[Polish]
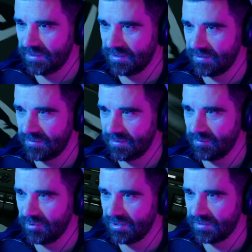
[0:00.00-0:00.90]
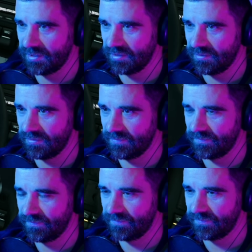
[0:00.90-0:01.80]
No, ciężko, nie mogę tego...
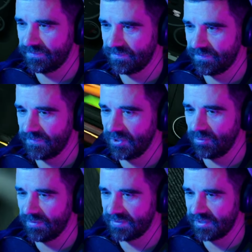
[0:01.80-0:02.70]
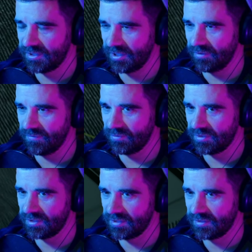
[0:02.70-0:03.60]
Nie umiem wstecznego
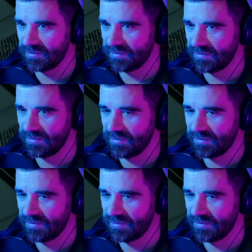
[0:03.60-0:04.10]
włączyć.